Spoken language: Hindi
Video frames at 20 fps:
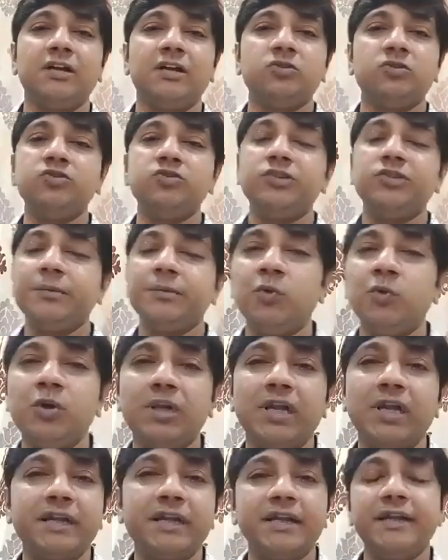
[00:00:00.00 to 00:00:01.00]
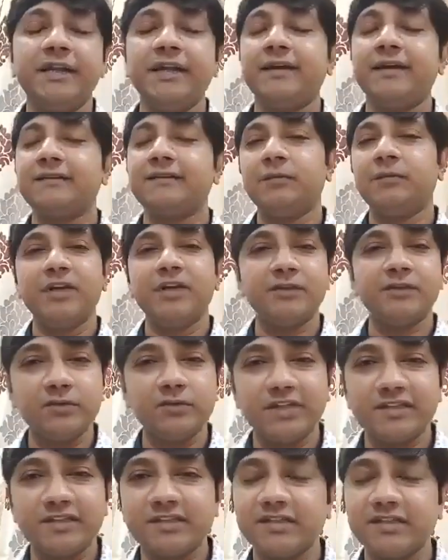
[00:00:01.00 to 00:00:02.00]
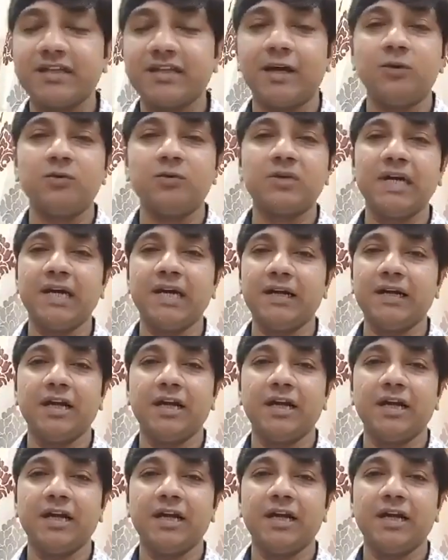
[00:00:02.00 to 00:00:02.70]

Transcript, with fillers: तुझे बोलना नहीं आता मैं तुझे सिखाऊंगा